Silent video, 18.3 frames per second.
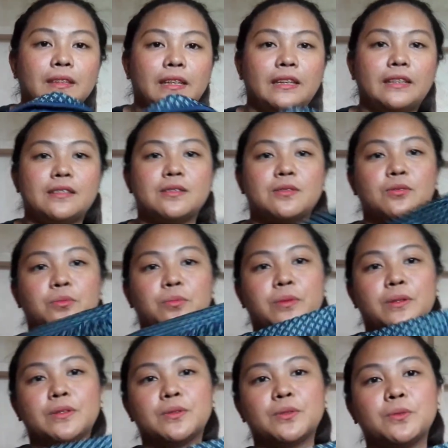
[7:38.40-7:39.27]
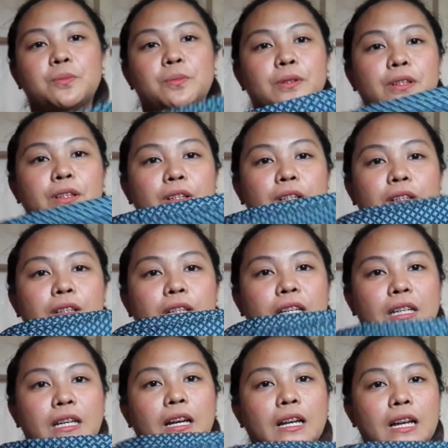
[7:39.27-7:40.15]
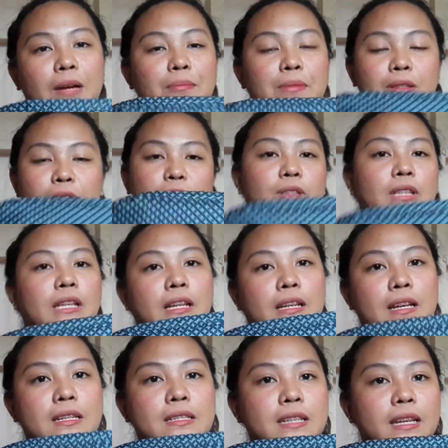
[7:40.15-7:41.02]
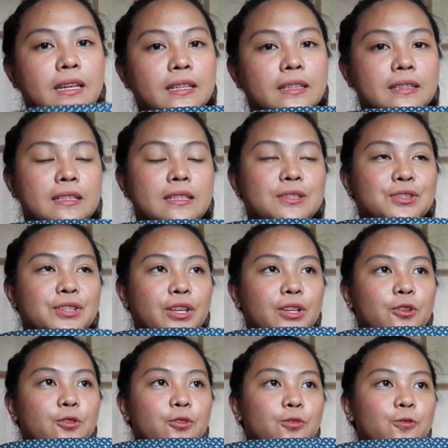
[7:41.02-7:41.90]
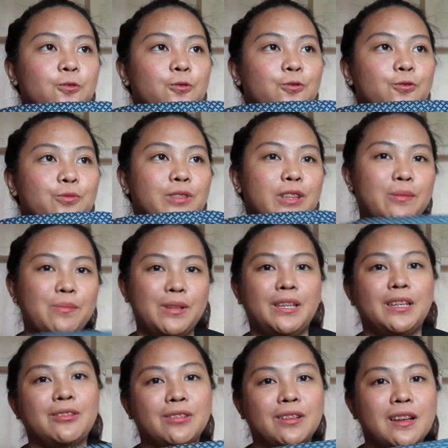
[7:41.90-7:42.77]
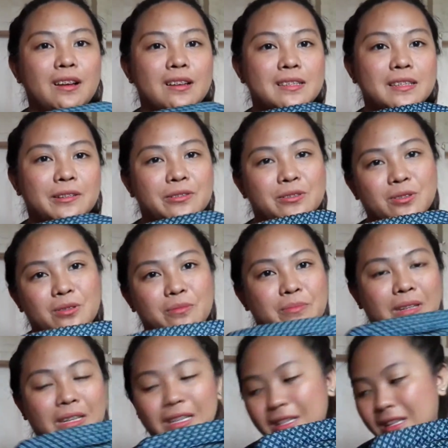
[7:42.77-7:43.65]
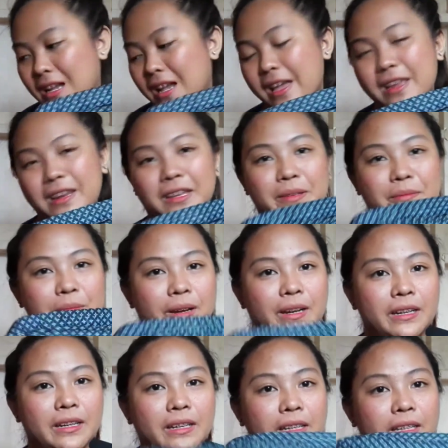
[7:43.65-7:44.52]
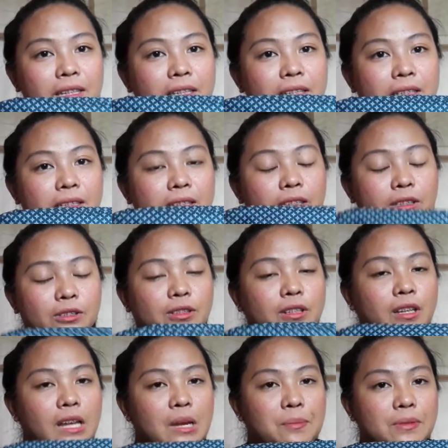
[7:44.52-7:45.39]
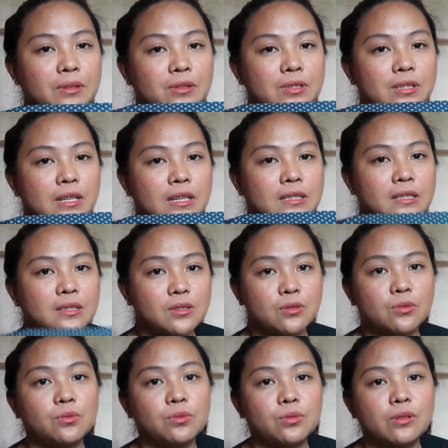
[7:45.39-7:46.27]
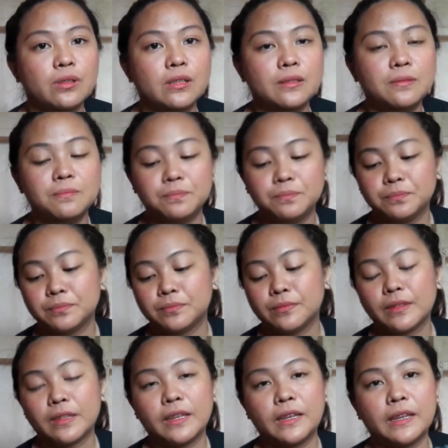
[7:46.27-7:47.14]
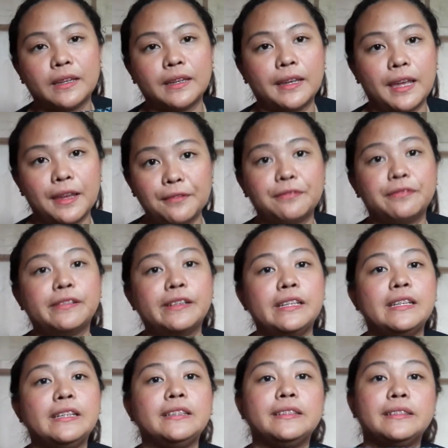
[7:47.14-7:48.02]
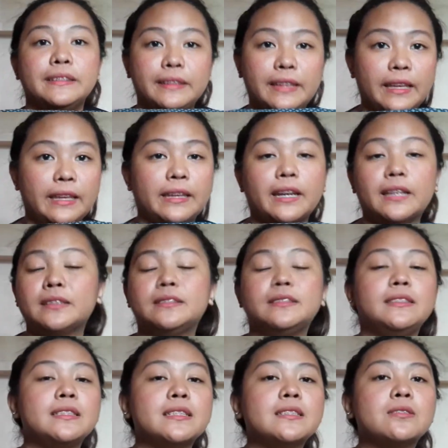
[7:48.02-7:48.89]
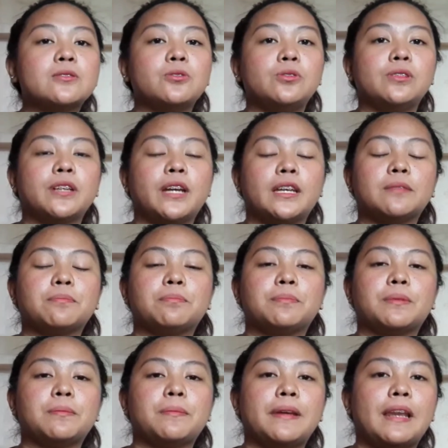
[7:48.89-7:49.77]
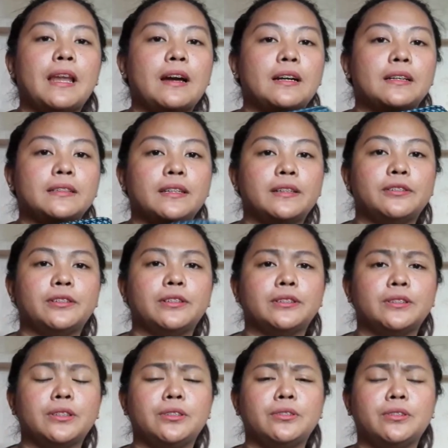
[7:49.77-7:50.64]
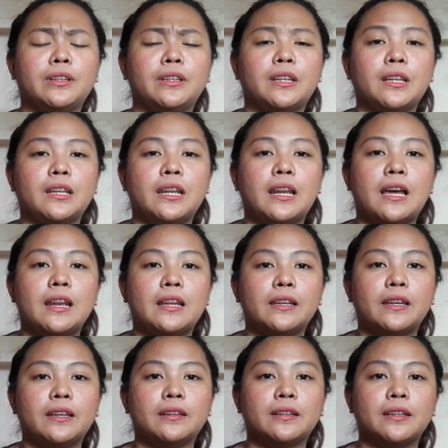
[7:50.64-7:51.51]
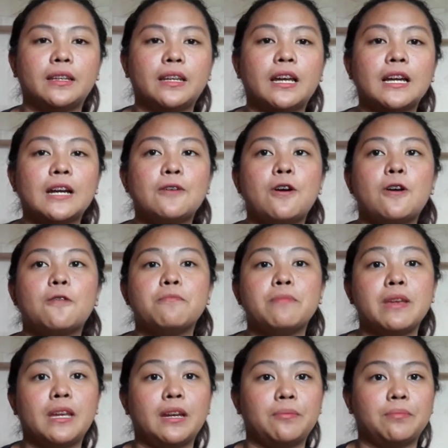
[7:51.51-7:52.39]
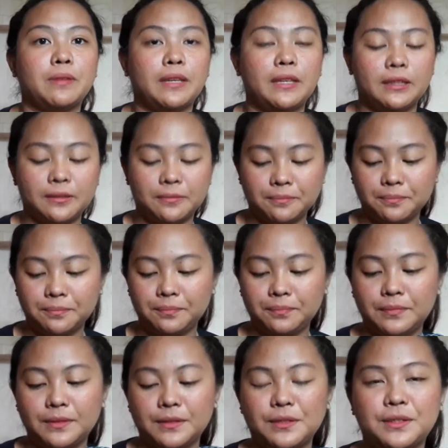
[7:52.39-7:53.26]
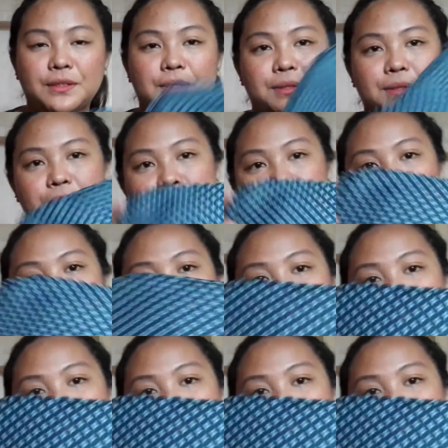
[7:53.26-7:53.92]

And super, super nagagamit ko talaga siya. Hindi siya yung nabili ko lang kasi gusto kong bilhin gaya ng iba. Ito nagagamit ko siya sa school every day. Kahit hindi sa school, kahit pumilakad ako, ito yung nilalagyan, ginagawa ko makeup kit. So,